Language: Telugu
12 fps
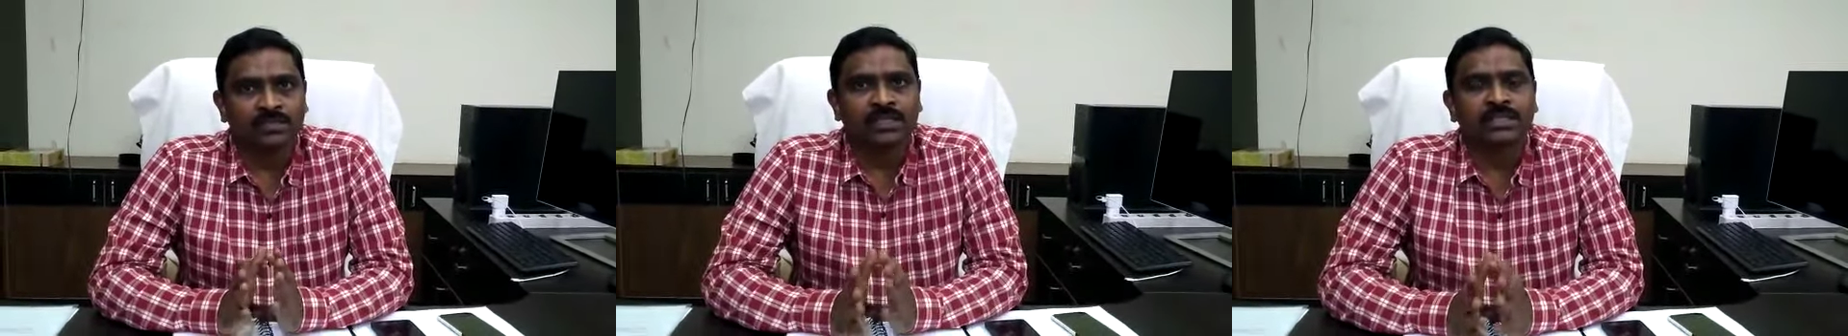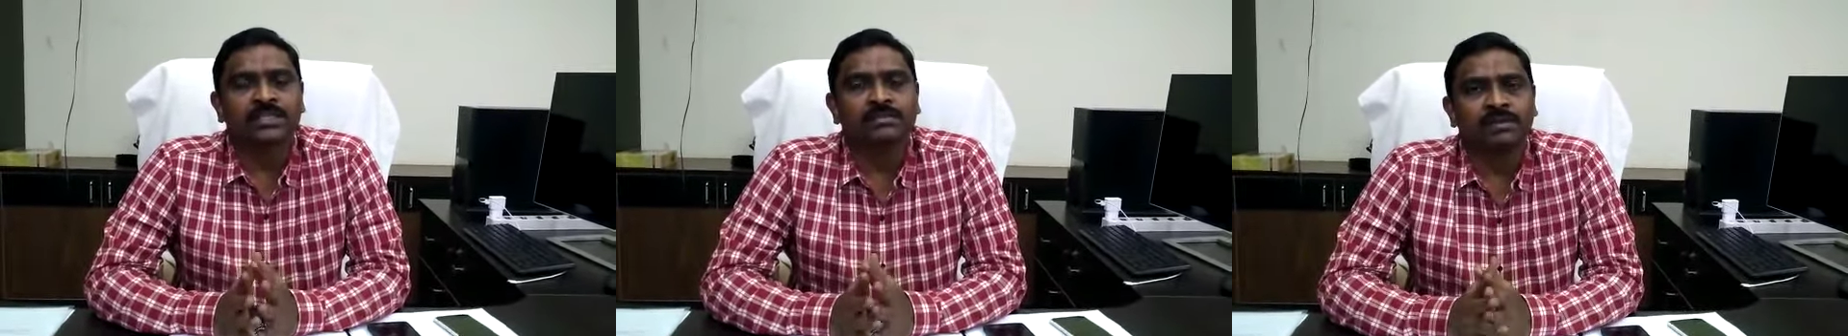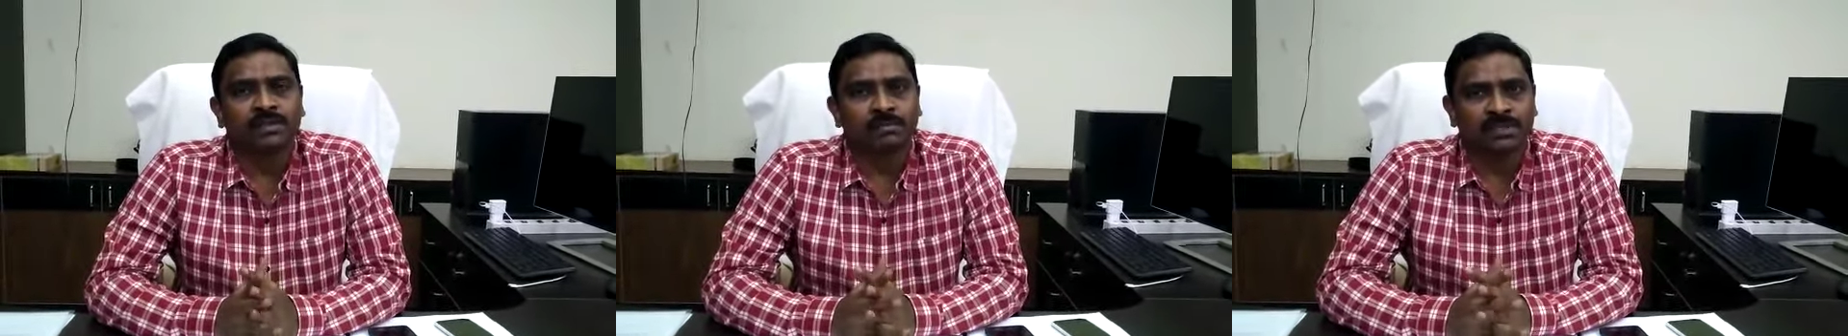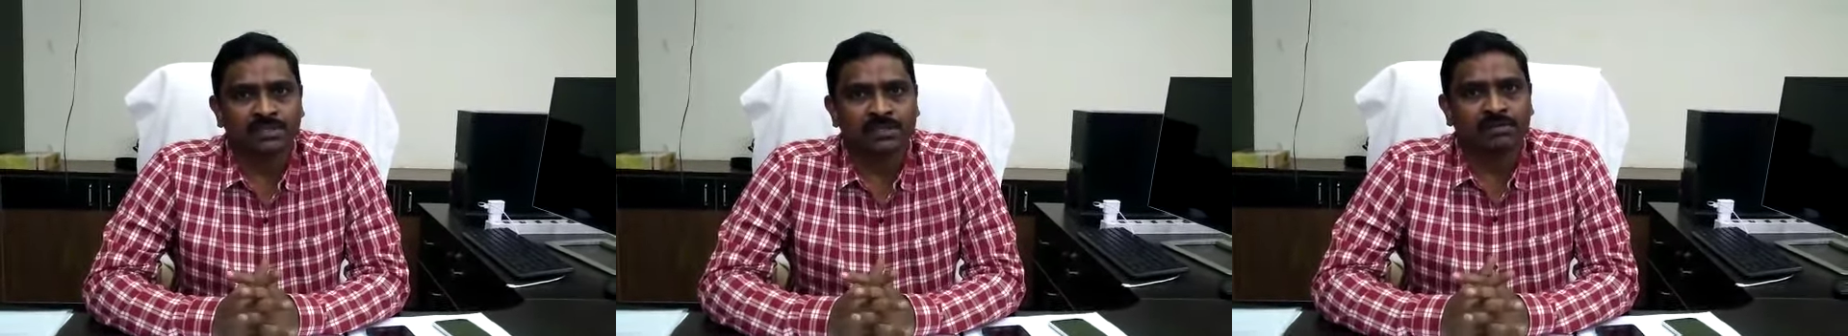సంజీవిని
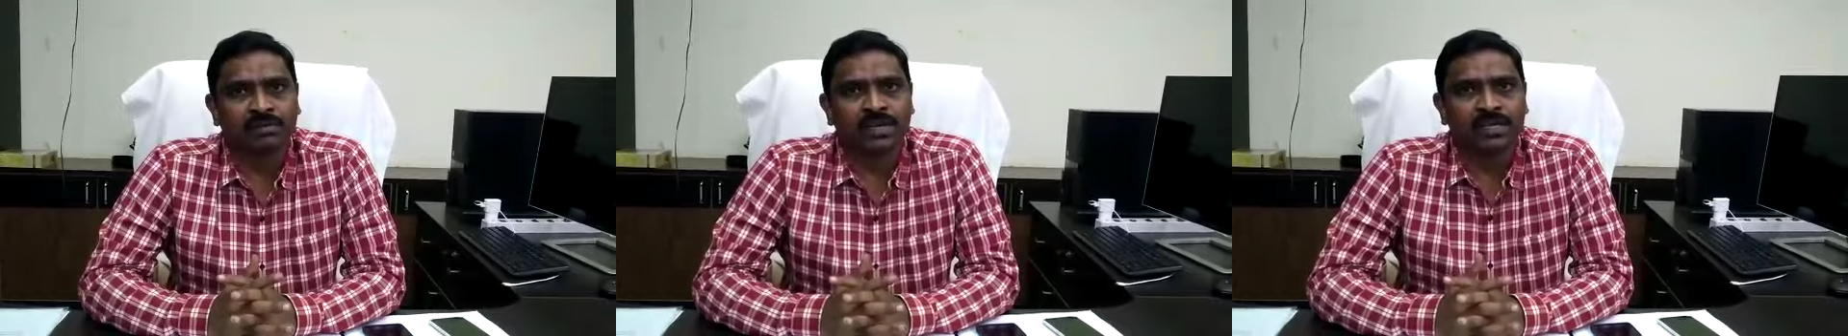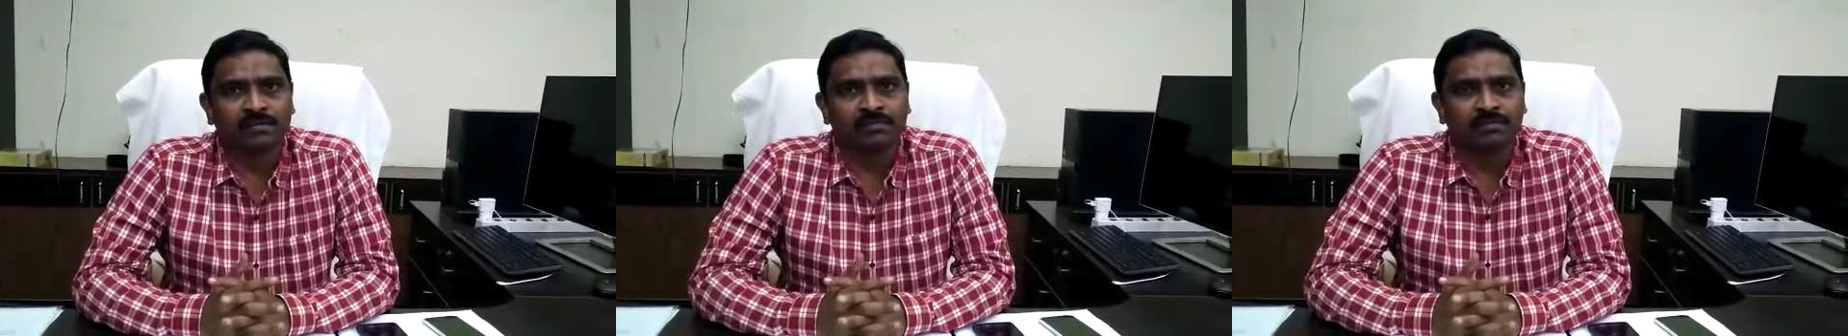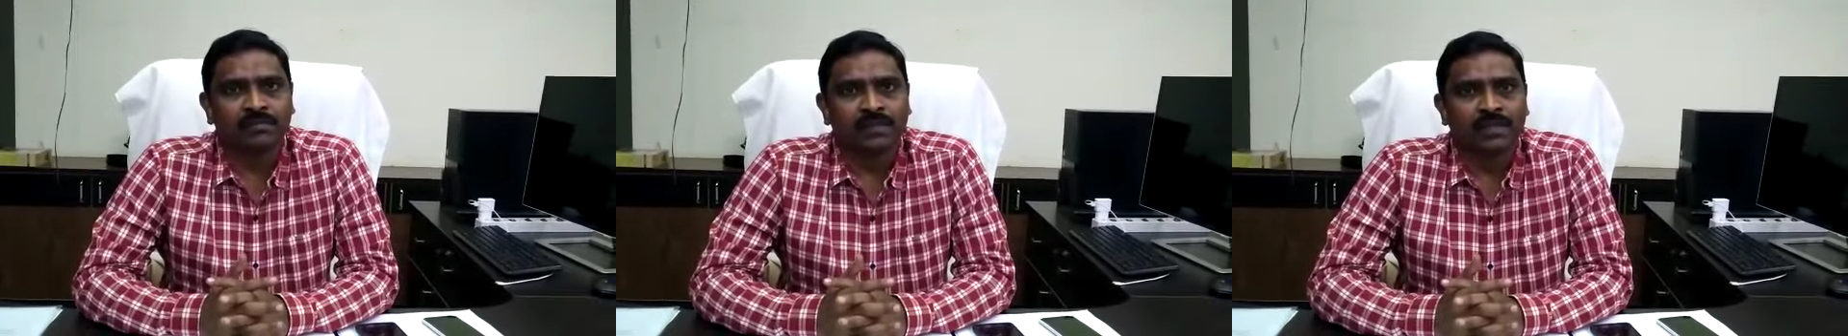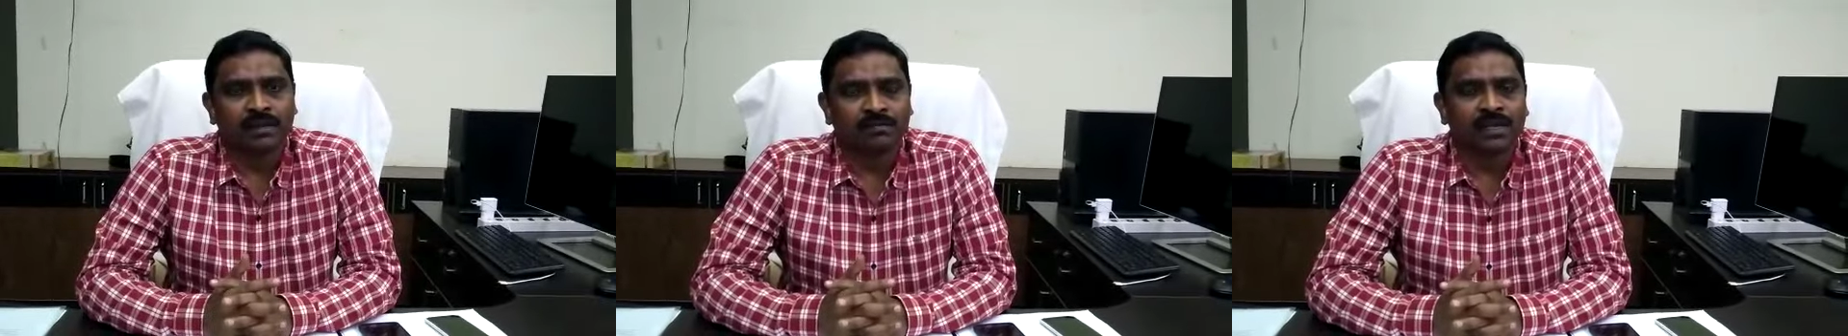బస్సులు ఉన్నాయి
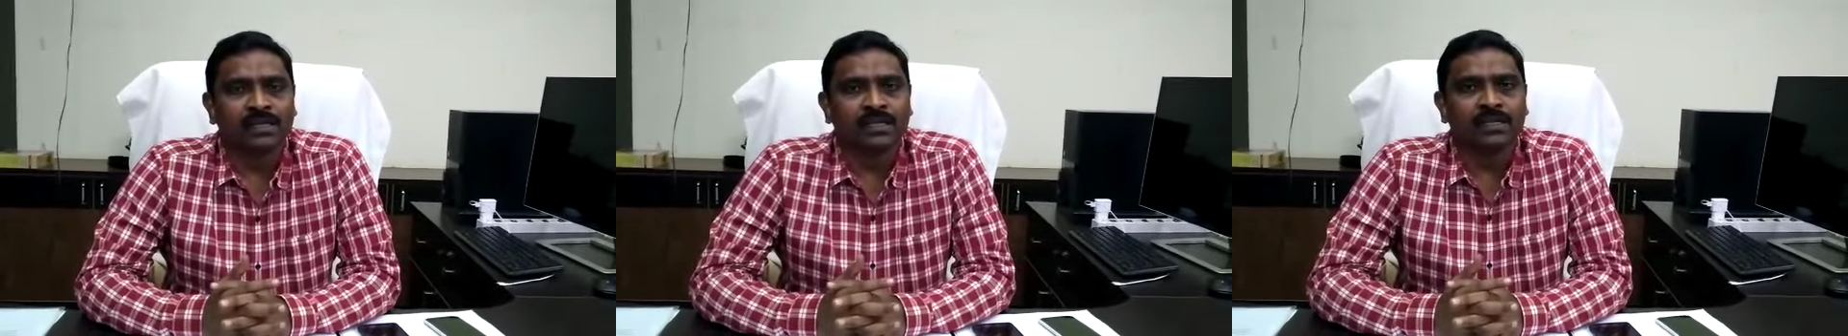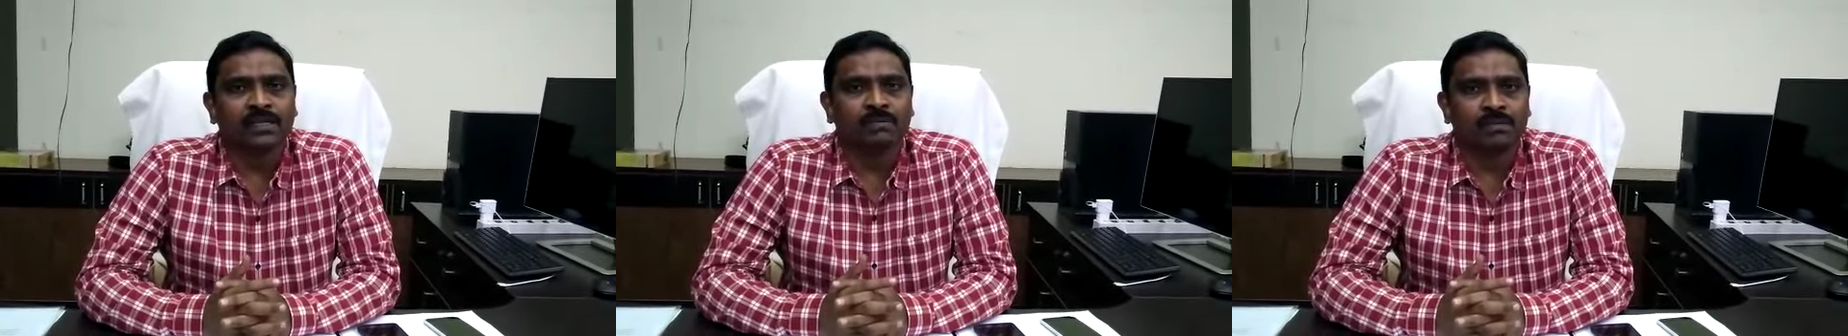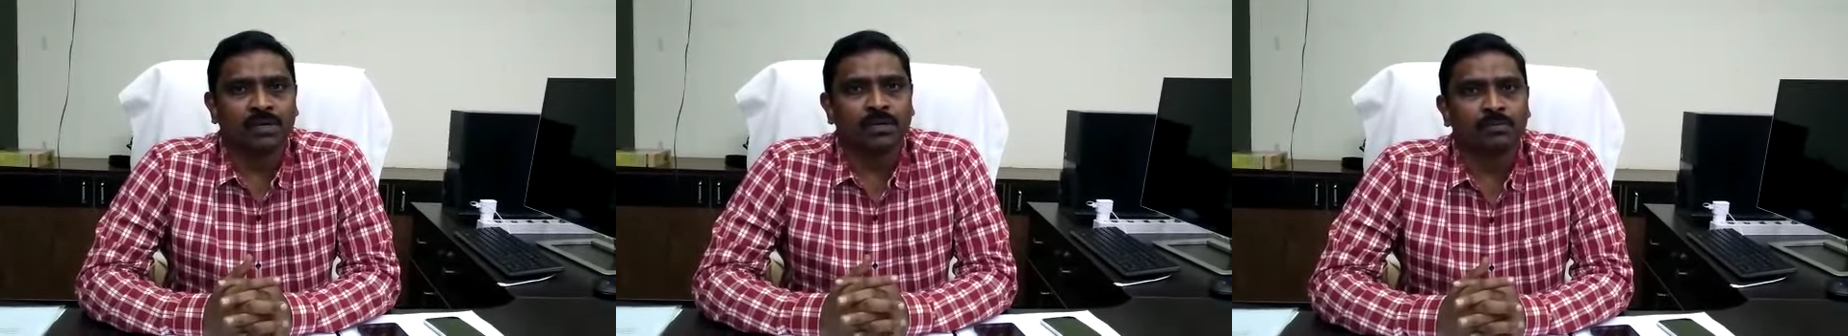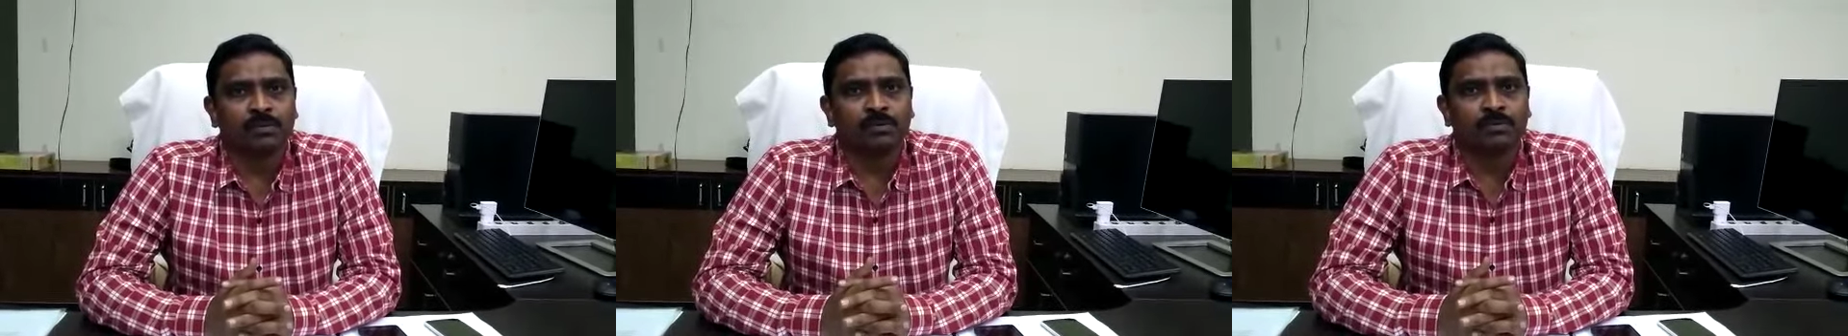వాటికి
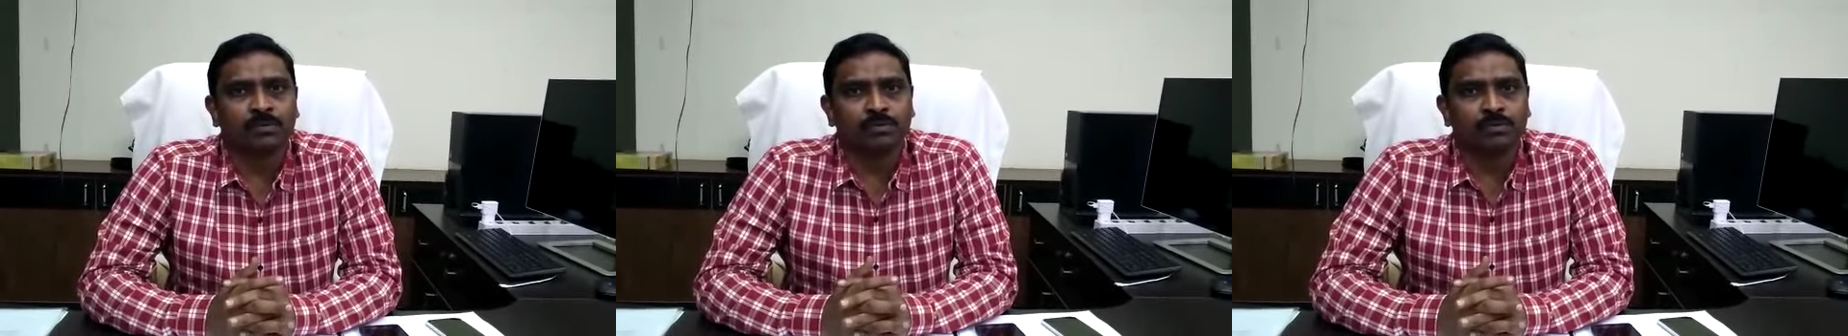ఎప్పటికప్పుడు